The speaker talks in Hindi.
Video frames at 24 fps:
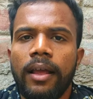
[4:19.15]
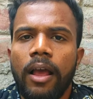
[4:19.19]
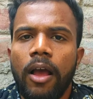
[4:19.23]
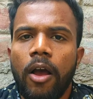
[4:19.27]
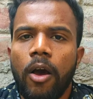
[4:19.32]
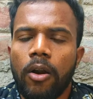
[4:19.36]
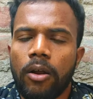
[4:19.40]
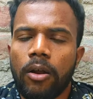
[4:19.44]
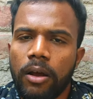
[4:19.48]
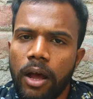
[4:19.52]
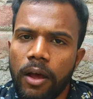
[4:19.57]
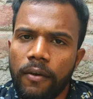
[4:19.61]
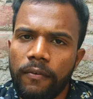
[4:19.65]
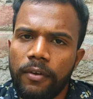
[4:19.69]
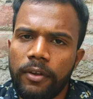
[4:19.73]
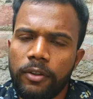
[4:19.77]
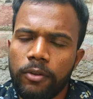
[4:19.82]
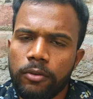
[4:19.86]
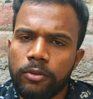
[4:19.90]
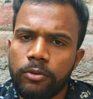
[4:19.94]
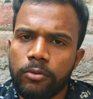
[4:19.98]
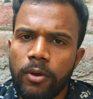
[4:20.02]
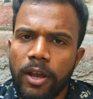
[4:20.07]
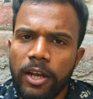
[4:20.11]
और काफ़ी
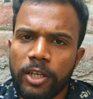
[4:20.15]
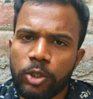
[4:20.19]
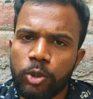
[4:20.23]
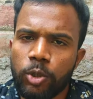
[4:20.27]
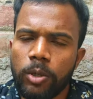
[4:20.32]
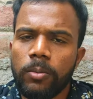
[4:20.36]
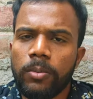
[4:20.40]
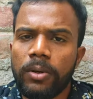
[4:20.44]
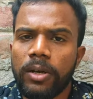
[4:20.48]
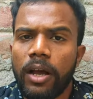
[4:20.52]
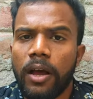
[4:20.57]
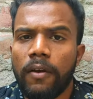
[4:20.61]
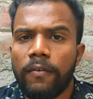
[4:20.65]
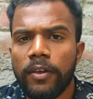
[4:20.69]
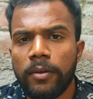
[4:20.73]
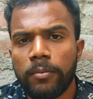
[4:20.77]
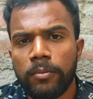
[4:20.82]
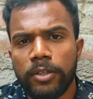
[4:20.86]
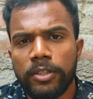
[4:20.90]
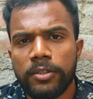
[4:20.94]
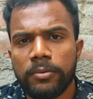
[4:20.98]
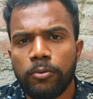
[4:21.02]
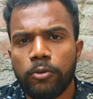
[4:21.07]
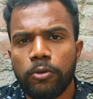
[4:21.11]
दोस्तों एक्चुअल में काफ़ी
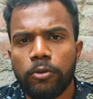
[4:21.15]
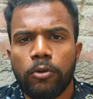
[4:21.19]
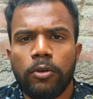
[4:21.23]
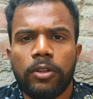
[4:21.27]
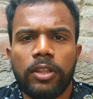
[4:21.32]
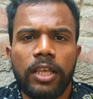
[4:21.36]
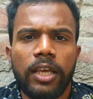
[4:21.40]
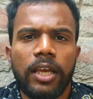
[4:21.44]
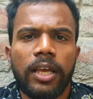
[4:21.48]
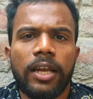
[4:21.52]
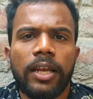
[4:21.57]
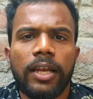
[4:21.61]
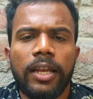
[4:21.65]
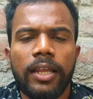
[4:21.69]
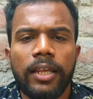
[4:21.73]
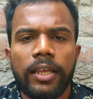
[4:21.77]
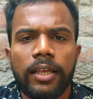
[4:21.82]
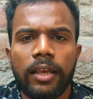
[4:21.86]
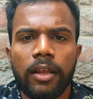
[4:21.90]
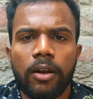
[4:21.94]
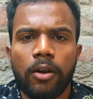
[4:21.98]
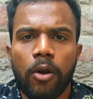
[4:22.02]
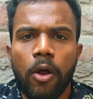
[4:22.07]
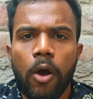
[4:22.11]
मजबूत होते हैं लिंक के
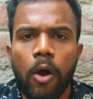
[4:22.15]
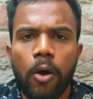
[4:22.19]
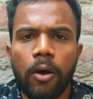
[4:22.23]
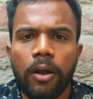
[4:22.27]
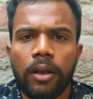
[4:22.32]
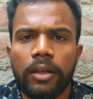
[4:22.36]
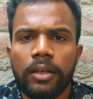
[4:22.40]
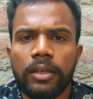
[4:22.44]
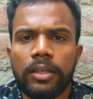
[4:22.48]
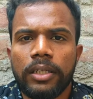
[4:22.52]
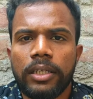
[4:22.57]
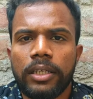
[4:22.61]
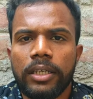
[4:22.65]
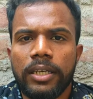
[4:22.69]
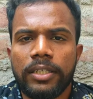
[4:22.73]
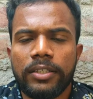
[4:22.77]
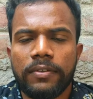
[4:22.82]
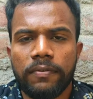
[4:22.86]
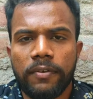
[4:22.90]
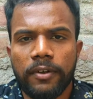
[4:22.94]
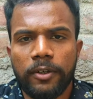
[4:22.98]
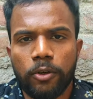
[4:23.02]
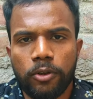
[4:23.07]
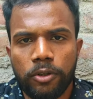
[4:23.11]
लॉक इस
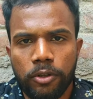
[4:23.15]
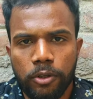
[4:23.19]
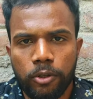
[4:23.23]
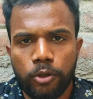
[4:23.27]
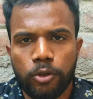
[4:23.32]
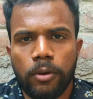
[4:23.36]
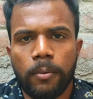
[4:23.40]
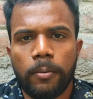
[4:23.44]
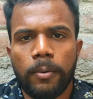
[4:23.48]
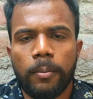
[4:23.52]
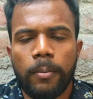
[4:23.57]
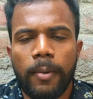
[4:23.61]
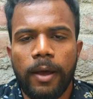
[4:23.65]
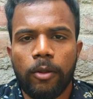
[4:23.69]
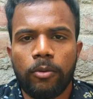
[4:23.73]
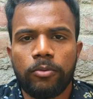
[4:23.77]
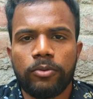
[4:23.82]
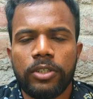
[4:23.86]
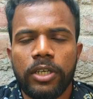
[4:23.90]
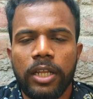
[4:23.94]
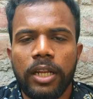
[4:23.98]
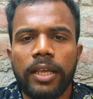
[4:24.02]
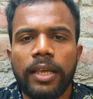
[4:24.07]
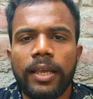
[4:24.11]
वीडियो से दोस्तों हमें मालूम
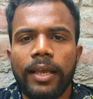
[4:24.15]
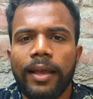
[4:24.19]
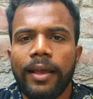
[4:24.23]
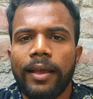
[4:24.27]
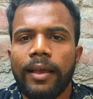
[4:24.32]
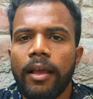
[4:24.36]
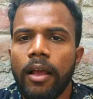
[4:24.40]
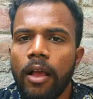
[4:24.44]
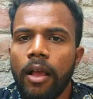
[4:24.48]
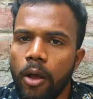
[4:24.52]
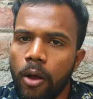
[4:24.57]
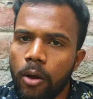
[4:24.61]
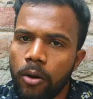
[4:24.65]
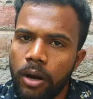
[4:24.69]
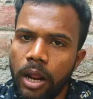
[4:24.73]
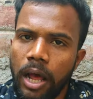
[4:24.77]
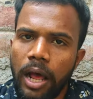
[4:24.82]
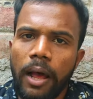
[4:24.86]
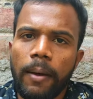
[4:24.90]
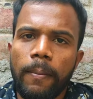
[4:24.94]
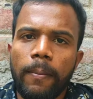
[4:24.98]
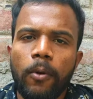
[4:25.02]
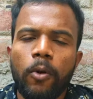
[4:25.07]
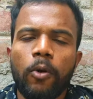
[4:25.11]
चल गया है और
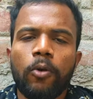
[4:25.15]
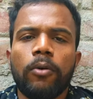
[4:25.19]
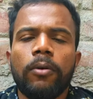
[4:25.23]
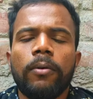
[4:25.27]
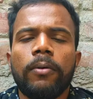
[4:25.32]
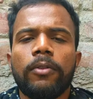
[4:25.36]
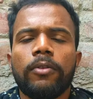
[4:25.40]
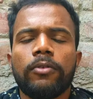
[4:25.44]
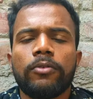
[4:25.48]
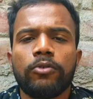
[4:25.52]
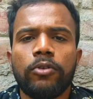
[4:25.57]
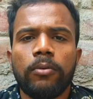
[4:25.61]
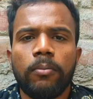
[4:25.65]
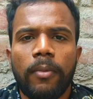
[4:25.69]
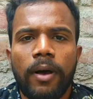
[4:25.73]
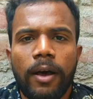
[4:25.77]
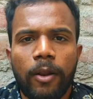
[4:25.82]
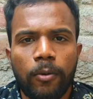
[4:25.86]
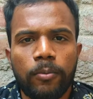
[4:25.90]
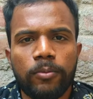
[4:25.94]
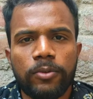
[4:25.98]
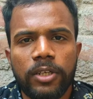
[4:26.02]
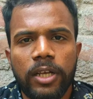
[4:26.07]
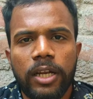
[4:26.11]
आप लोग को भी दोस्तों मालूम
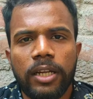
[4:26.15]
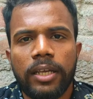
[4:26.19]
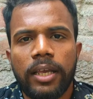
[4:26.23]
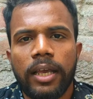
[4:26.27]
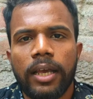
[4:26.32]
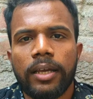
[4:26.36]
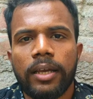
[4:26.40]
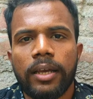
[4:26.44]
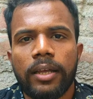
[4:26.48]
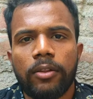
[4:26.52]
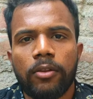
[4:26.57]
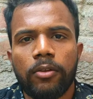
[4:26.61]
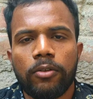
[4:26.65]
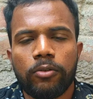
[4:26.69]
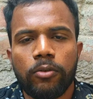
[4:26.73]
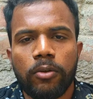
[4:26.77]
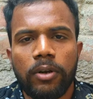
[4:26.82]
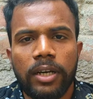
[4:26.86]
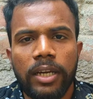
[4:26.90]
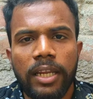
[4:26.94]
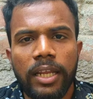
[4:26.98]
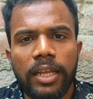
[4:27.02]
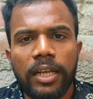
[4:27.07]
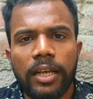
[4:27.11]
चल गया है कि दोस्तों
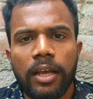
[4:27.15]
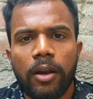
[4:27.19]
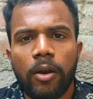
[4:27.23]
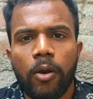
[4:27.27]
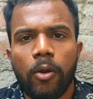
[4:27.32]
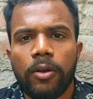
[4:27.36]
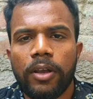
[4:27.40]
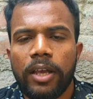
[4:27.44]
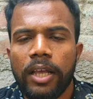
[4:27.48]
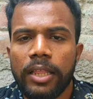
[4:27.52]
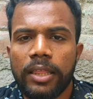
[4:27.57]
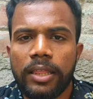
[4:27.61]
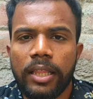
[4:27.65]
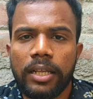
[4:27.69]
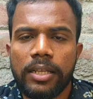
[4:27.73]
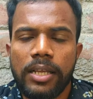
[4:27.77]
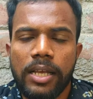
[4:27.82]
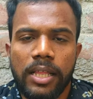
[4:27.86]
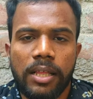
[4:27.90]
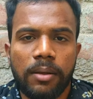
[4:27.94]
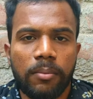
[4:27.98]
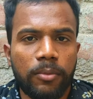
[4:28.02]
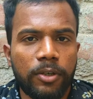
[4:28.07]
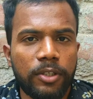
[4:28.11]
लिंक का लॉक कितना
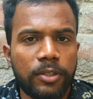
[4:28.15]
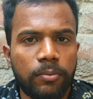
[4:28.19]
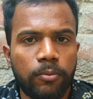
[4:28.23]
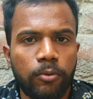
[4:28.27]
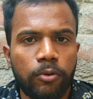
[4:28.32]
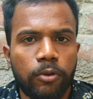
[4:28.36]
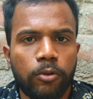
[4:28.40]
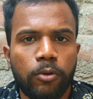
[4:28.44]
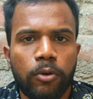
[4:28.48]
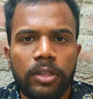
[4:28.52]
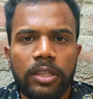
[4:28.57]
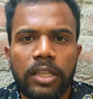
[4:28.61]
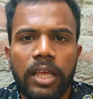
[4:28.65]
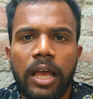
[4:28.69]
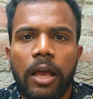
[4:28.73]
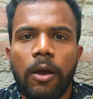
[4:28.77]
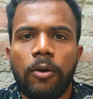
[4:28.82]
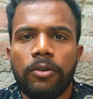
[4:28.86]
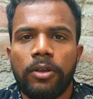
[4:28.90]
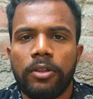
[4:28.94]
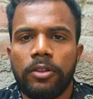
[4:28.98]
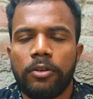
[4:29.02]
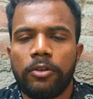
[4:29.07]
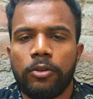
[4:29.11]
ज़्यादा मजबूत होता है उसे
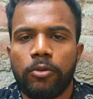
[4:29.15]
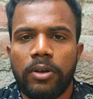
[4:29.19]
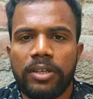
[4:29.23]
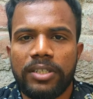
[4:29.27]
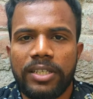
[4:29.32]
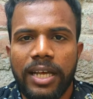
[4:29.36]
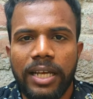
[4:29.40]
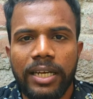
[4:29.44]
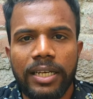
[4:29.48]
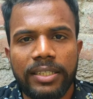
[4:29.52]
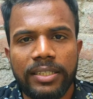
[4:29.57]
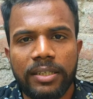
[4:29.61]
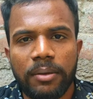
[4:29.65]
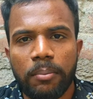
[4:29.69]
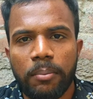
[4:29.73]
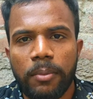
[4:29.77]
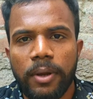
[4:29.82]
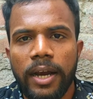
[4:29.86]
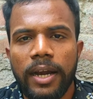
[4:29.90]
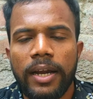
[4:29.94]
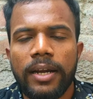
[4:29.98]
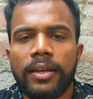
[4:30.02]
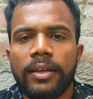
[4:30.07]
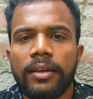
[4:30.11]
दोस्तों आसानी से
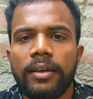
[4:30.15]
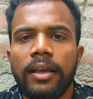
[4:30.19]
मेल्ट